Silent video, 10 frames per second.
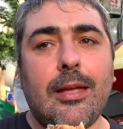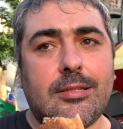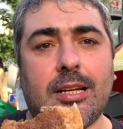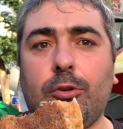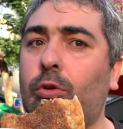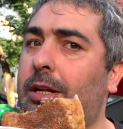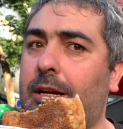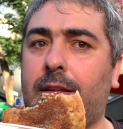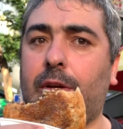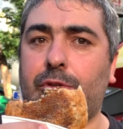Tadı o
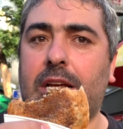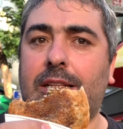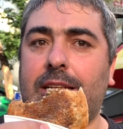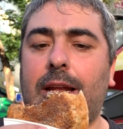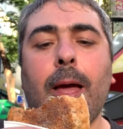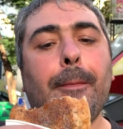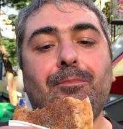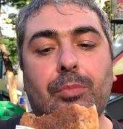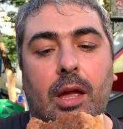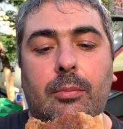kadar da güzel değil
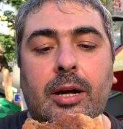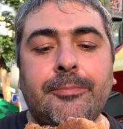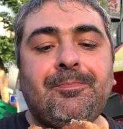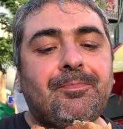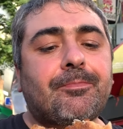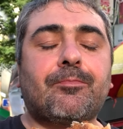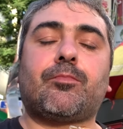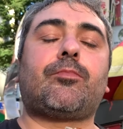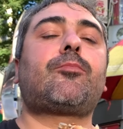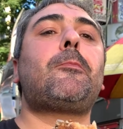ama
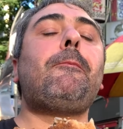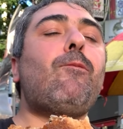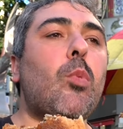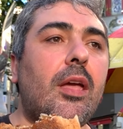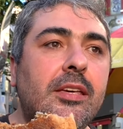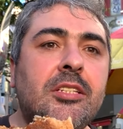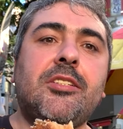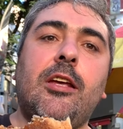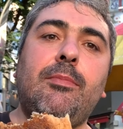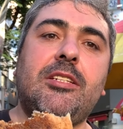hiç
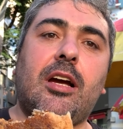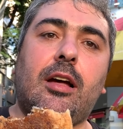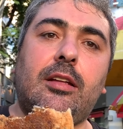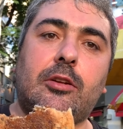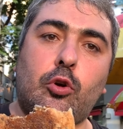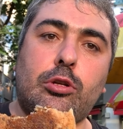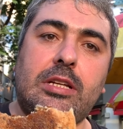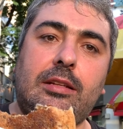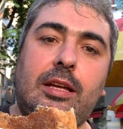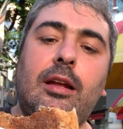yenmeyecek kadar kötü
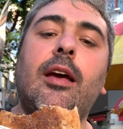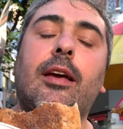de değil.